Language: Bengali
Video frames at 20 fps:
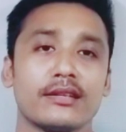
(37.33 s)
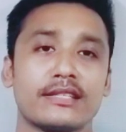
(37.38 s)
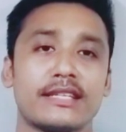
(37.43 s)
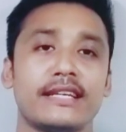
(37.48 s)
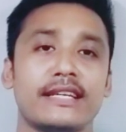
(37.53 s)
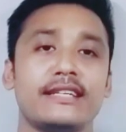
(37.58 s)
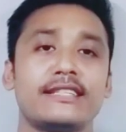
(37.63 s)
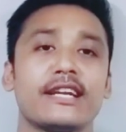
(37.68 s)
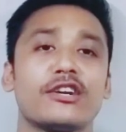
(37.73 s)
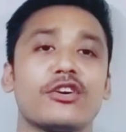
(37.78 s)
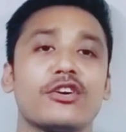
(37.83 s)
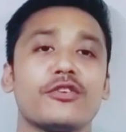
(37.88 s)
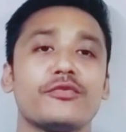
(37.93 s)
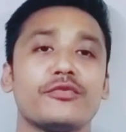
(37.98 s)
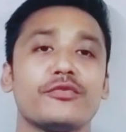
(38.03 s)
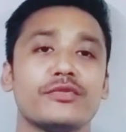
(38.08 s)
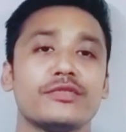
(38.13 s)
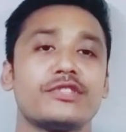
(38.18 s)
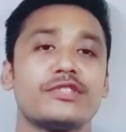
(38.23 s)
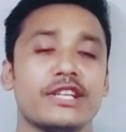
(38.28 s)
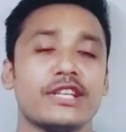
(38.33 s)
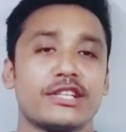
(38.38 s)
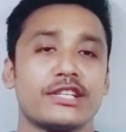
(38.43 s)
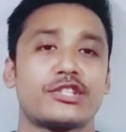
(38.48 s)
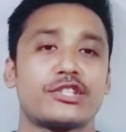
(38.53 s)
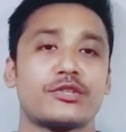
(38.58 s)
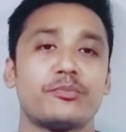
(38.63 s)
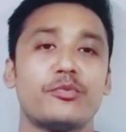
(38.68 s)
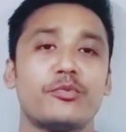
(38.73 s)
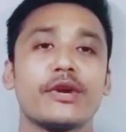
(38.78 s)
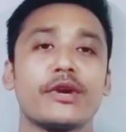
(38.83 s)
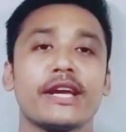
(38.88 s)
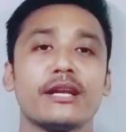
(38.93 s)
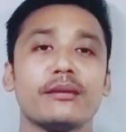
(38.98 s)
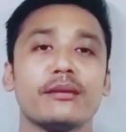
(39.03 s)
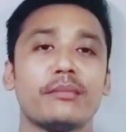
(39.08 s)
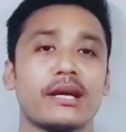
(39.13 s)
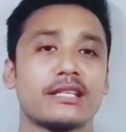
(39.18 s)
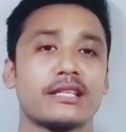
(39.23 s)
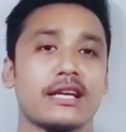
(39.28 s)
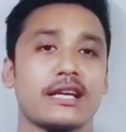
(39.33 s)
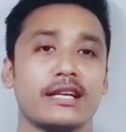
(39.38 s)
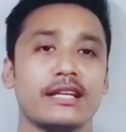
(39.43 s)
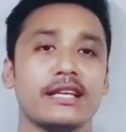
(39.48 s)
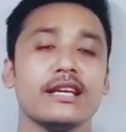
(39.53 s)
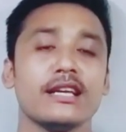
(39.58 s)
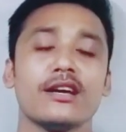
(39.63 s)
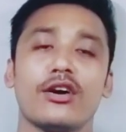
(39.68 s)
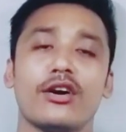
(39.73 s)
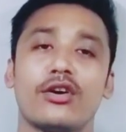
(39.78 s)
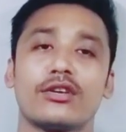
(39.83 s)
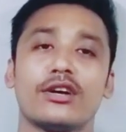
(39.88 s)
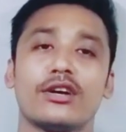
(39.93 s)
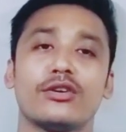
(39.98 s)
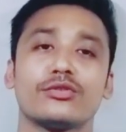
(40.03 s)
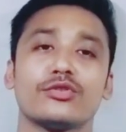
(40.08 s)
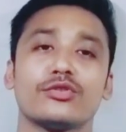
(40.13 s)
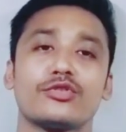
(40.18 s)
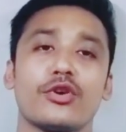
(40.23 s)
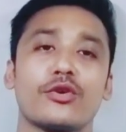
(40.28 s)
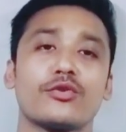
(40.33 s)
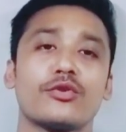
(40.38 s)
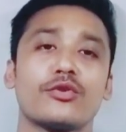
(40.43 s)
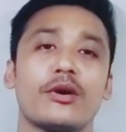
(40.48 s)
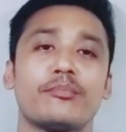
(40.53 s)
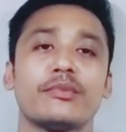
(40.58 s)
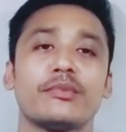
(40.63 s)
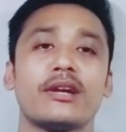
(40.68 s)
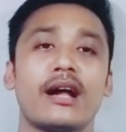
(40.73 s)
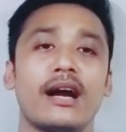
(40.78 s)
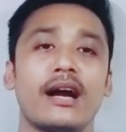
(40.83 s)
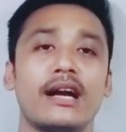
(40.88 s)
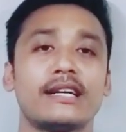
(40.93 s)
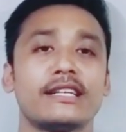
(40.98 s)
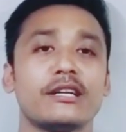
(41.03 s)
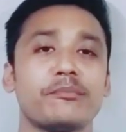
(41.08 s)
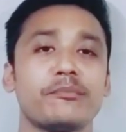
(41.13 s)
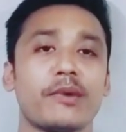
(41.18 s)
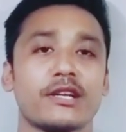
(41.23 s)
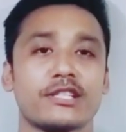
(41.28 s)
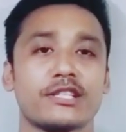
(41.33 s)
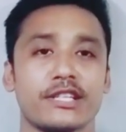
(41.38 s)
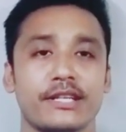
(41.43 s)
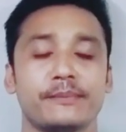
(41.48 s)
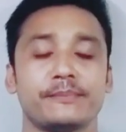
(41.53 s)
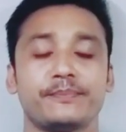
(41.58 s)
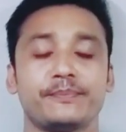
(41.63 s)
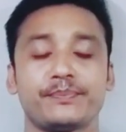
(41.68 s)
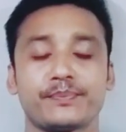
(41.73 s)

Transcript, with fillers: সেন্টার অফ চেস্ট বুকের মাঝখানে অনাহত চক্র আপনার হার্টের পাশে